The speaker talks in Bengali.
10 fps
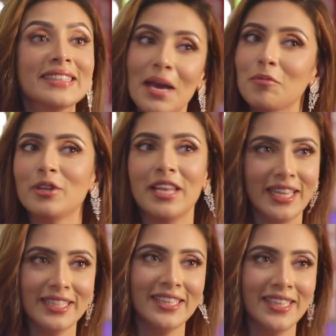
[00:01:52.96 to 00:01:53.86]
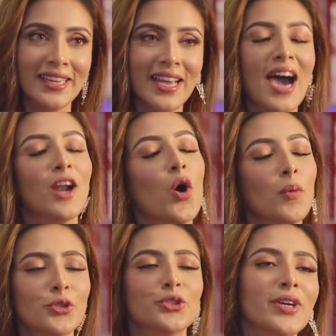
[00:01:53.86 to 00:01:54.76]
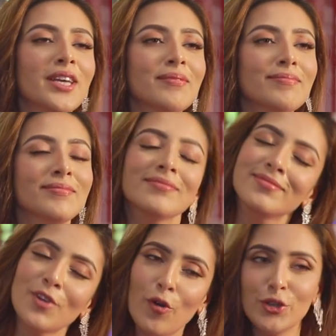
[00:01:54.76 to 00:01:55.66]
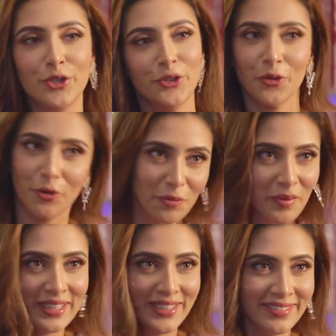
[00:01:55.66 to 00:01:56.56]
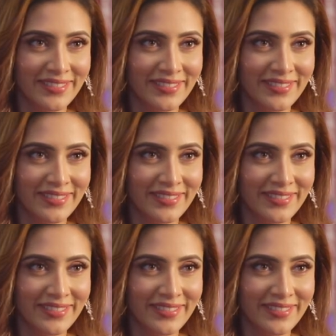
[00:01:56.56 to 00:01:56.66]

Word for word: কেমন লেগেছে আর অবশ্যই হইচই তো করবেনই